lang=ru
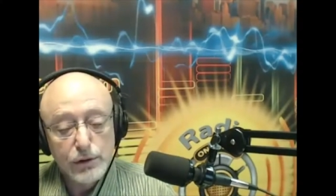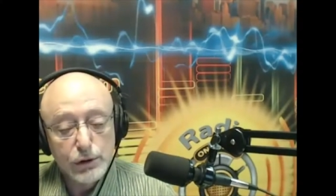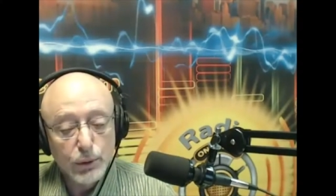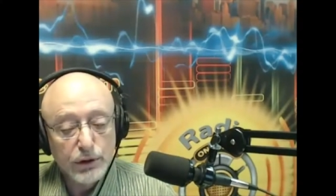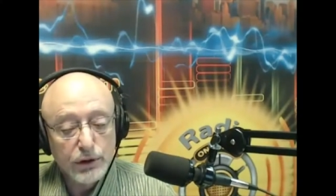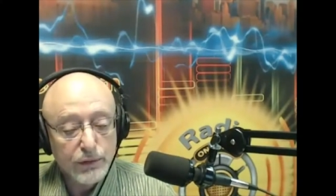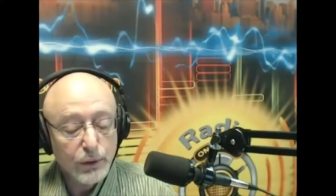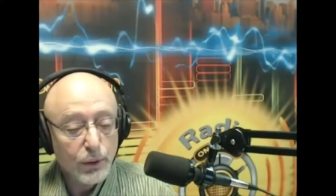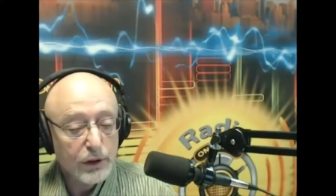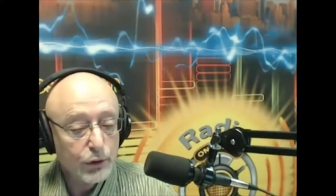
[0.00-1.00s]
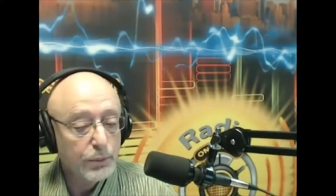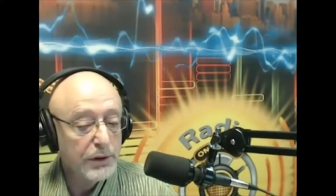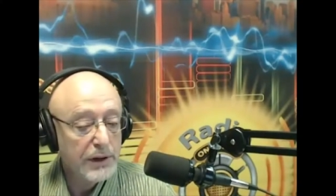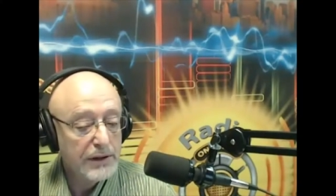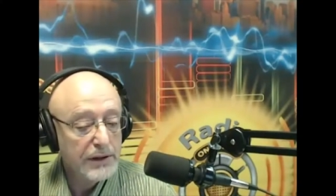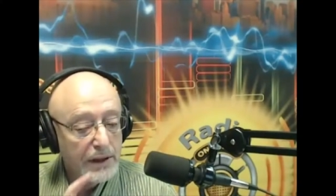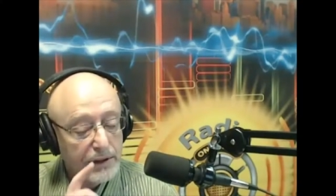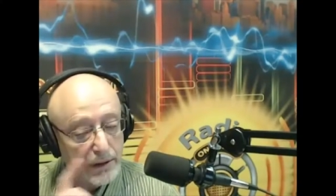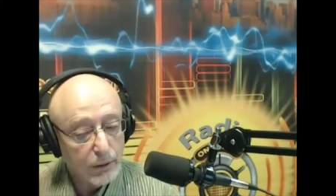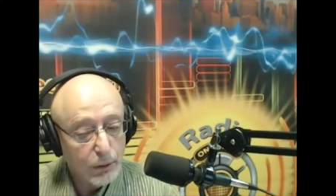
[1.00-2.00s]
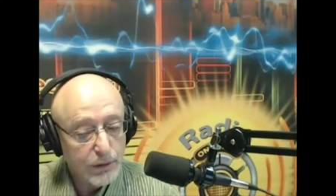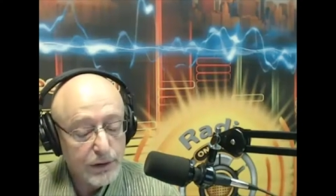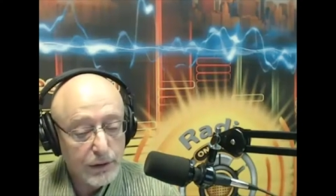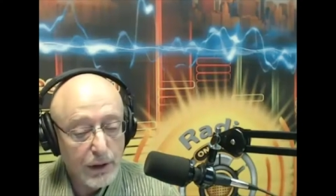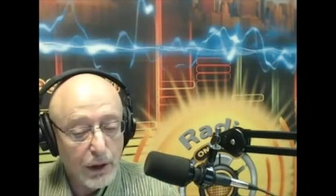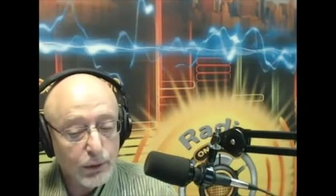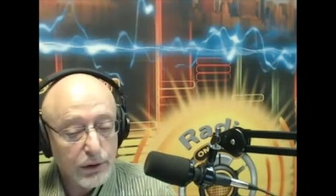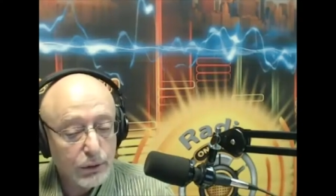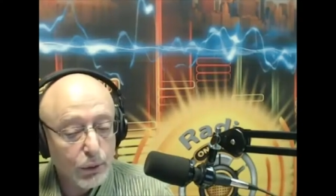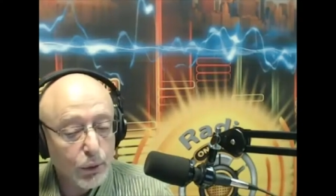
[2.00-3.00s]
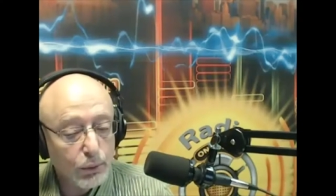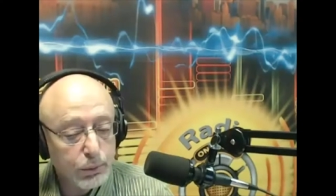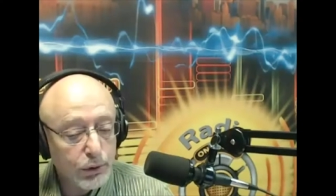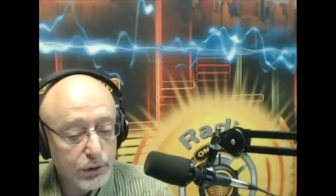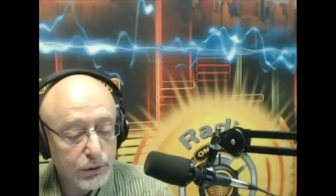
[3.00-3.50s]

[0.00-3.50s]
что-то свое, особенно если они становятся на какой-то другой путь,